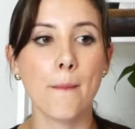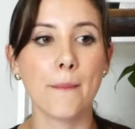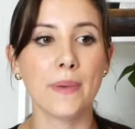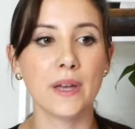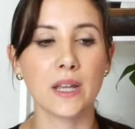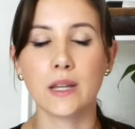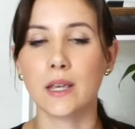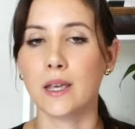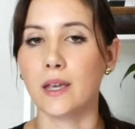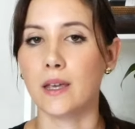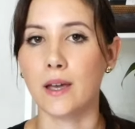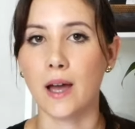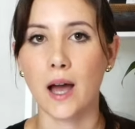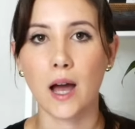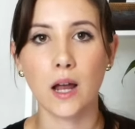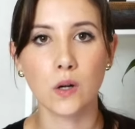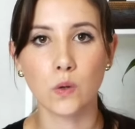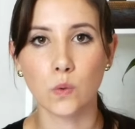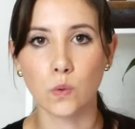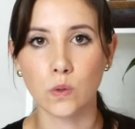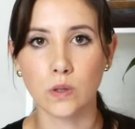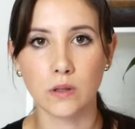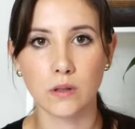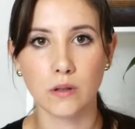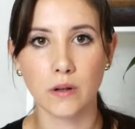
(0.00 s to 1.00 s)
perché a
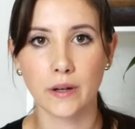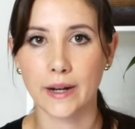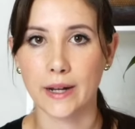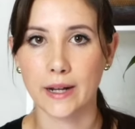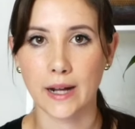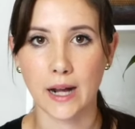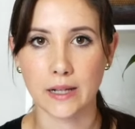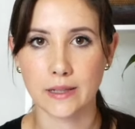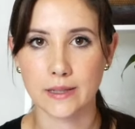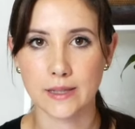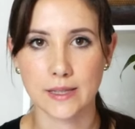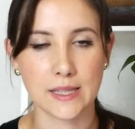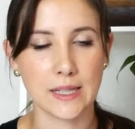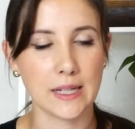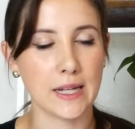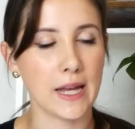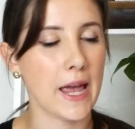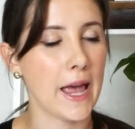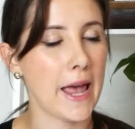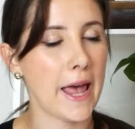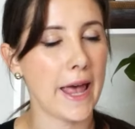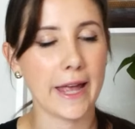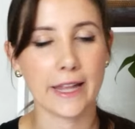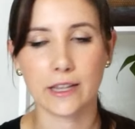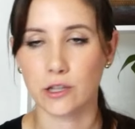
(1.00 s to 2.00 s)
luglio
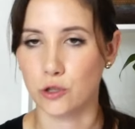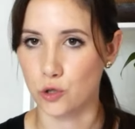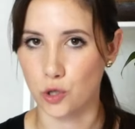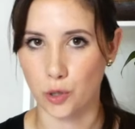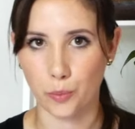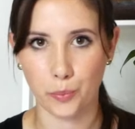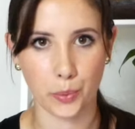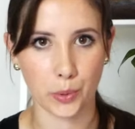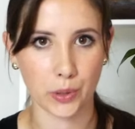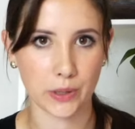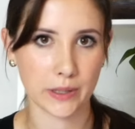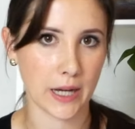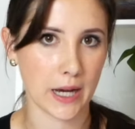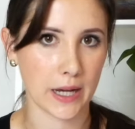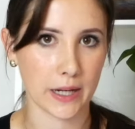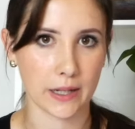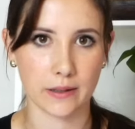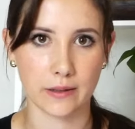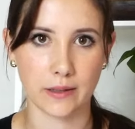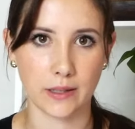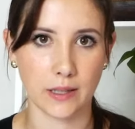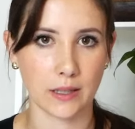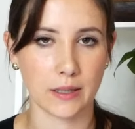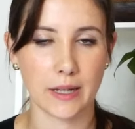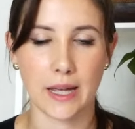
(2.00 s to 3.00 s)
ragazzi è troppo
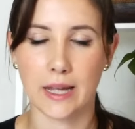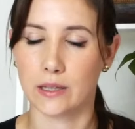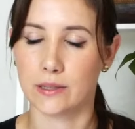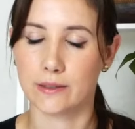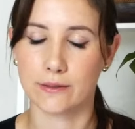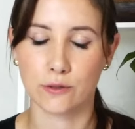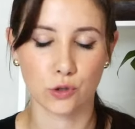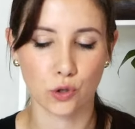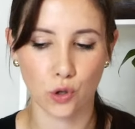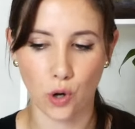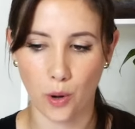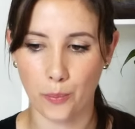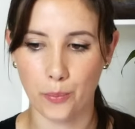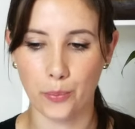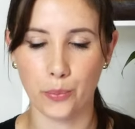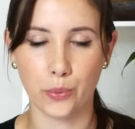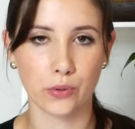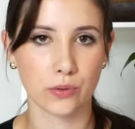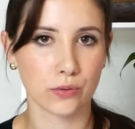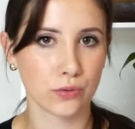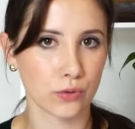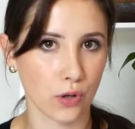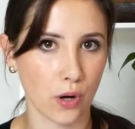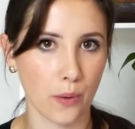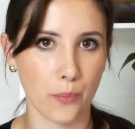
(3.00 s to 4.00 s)
tardi
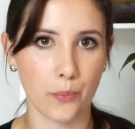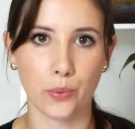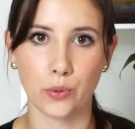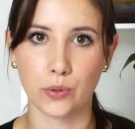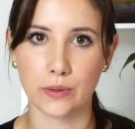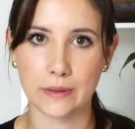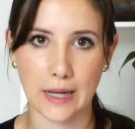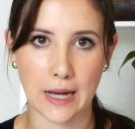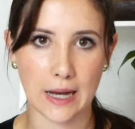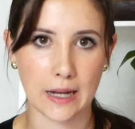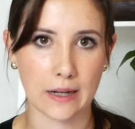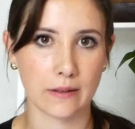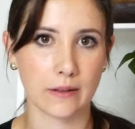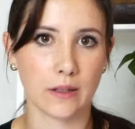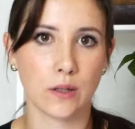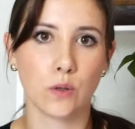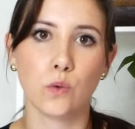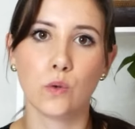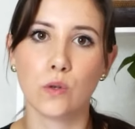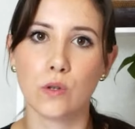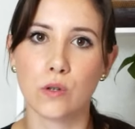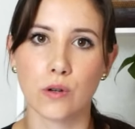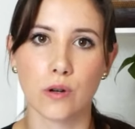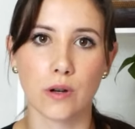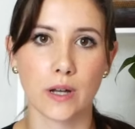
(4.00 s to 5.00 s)
troppo troppo tardi.
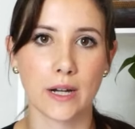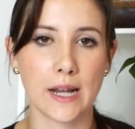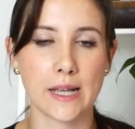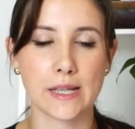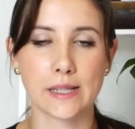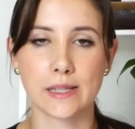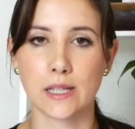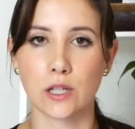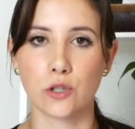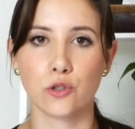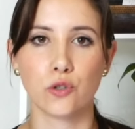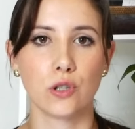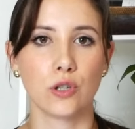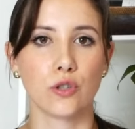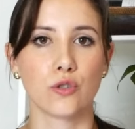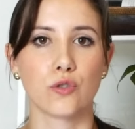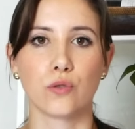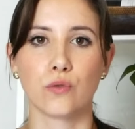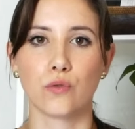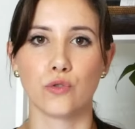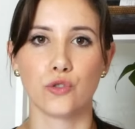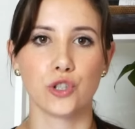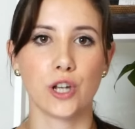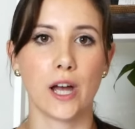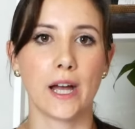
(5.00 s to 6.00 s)
Luglio le stagioni
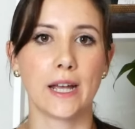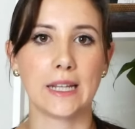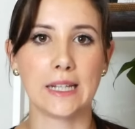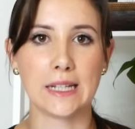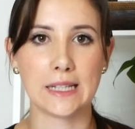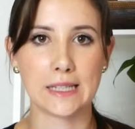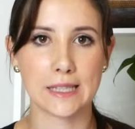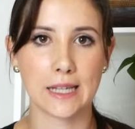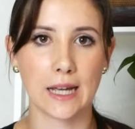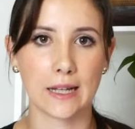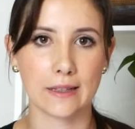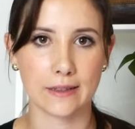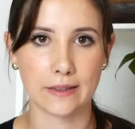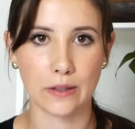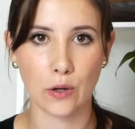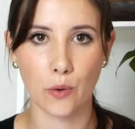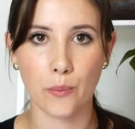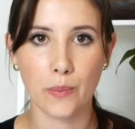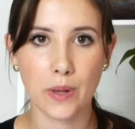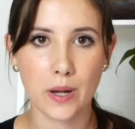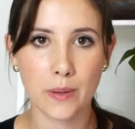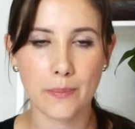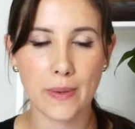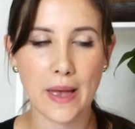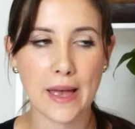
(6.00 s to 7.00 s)
sono già iniziate da un
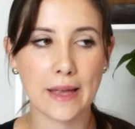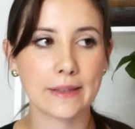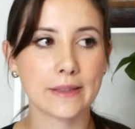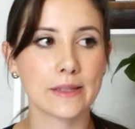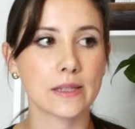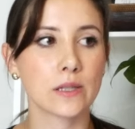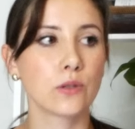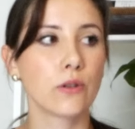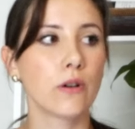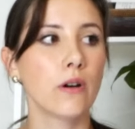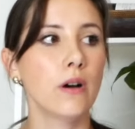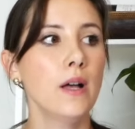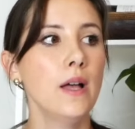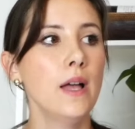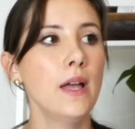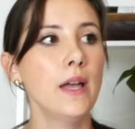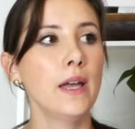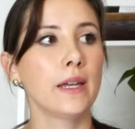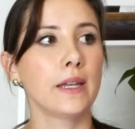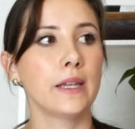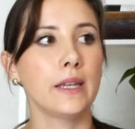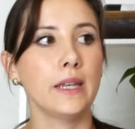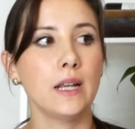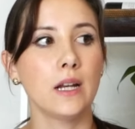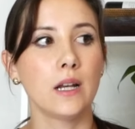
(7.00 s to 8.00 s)
bel pezzo,
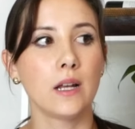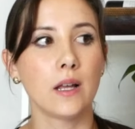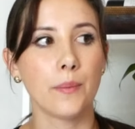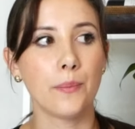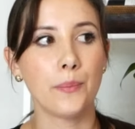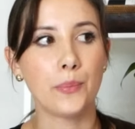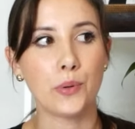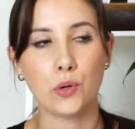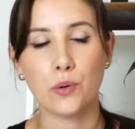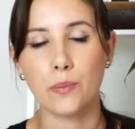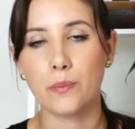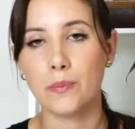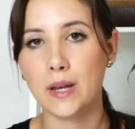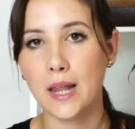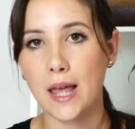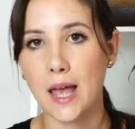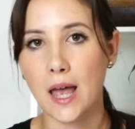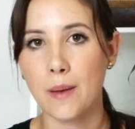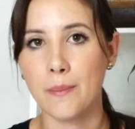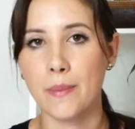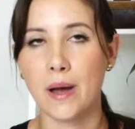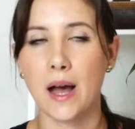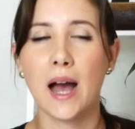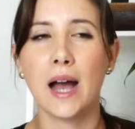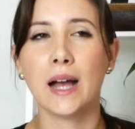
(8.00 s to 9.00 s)
il
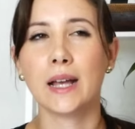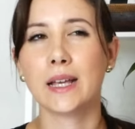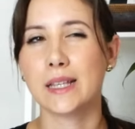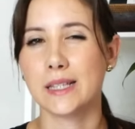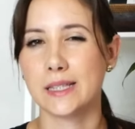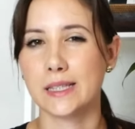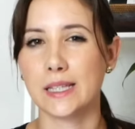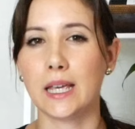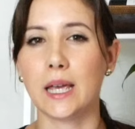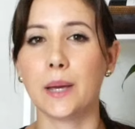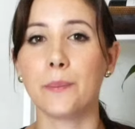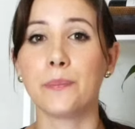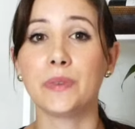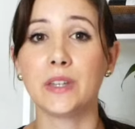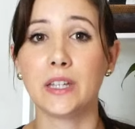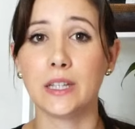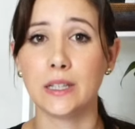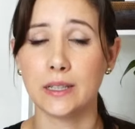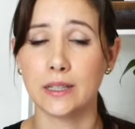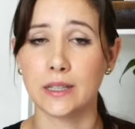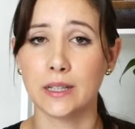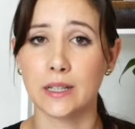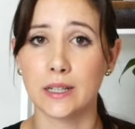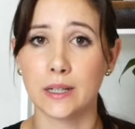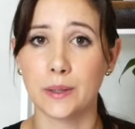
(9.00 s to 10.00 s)
problema, anche se
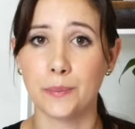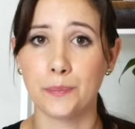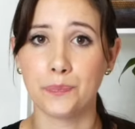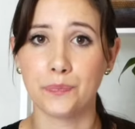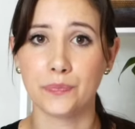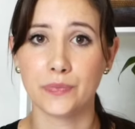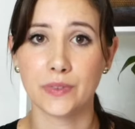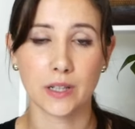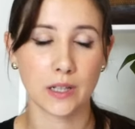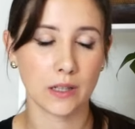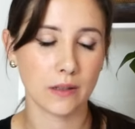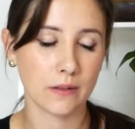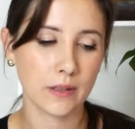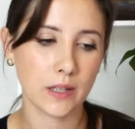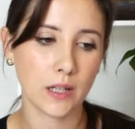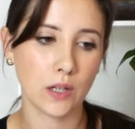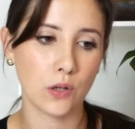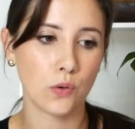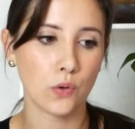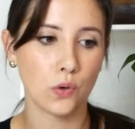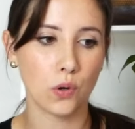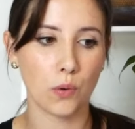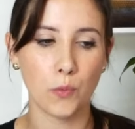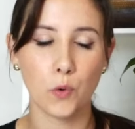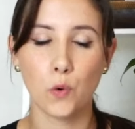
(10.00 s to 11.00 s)
in um,
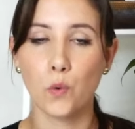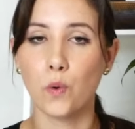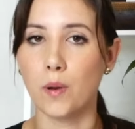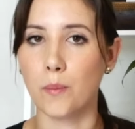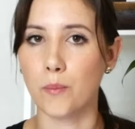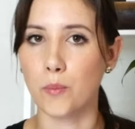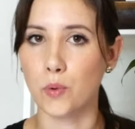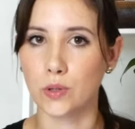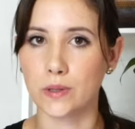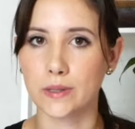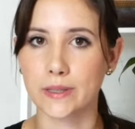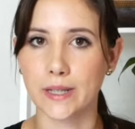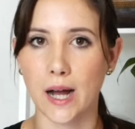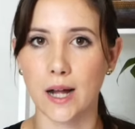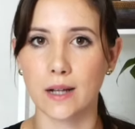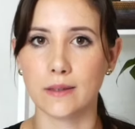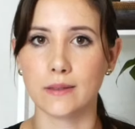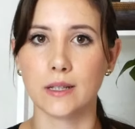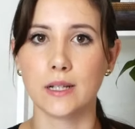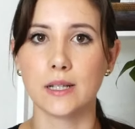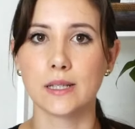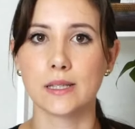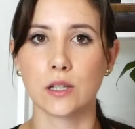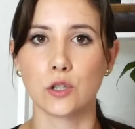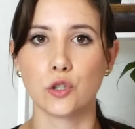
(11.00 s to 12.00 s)
Trentino, comunque in
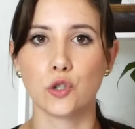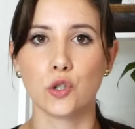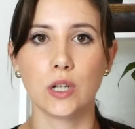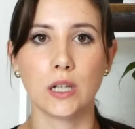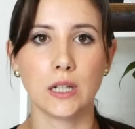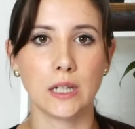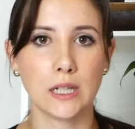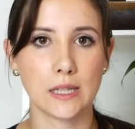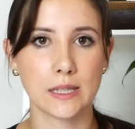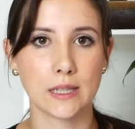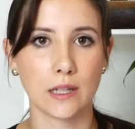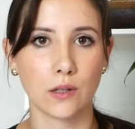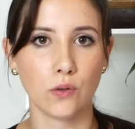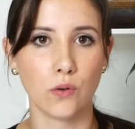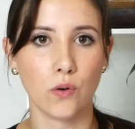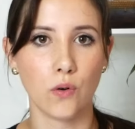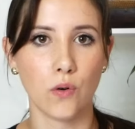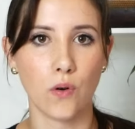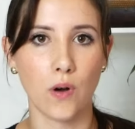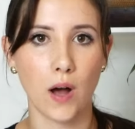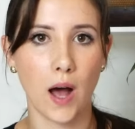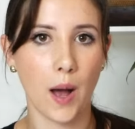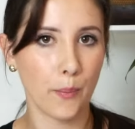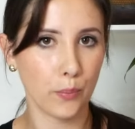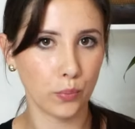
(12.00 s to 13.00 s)
montagna, le stagioni
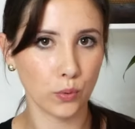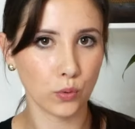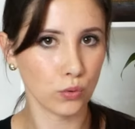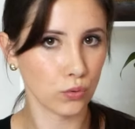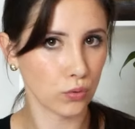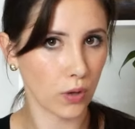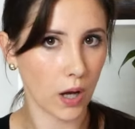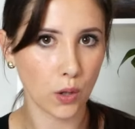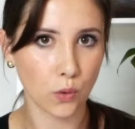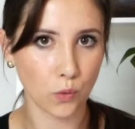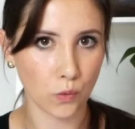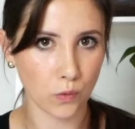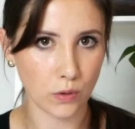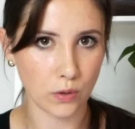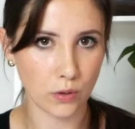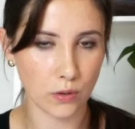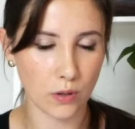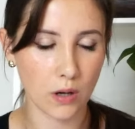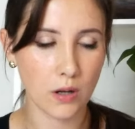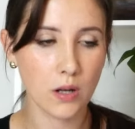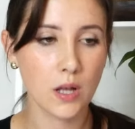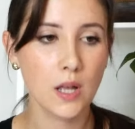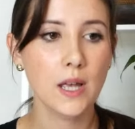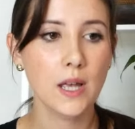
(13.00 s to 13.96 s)
iniziano appunto a luglio,